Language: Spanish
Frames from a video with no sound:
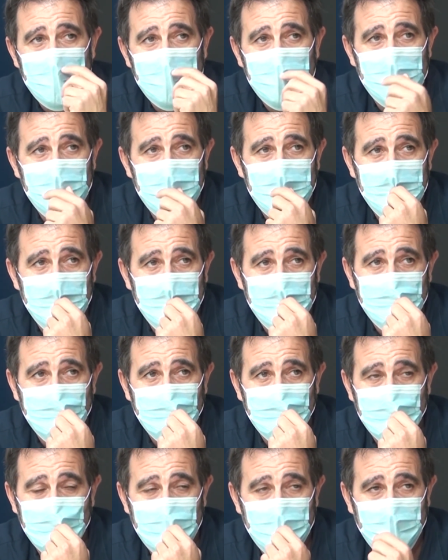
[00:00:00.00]
al Levante
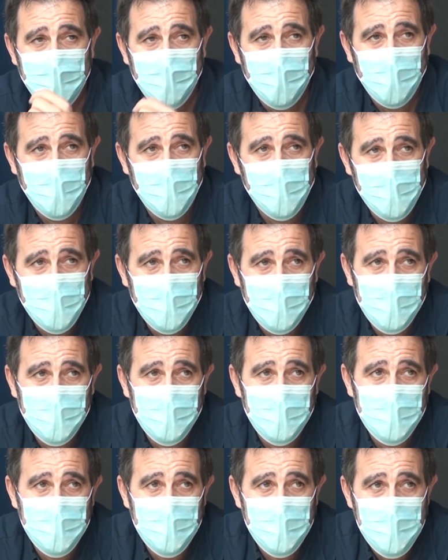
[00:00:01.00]
volviendo a
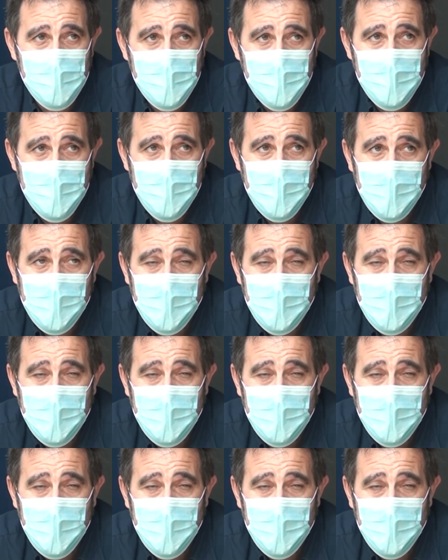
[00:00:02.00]
hacer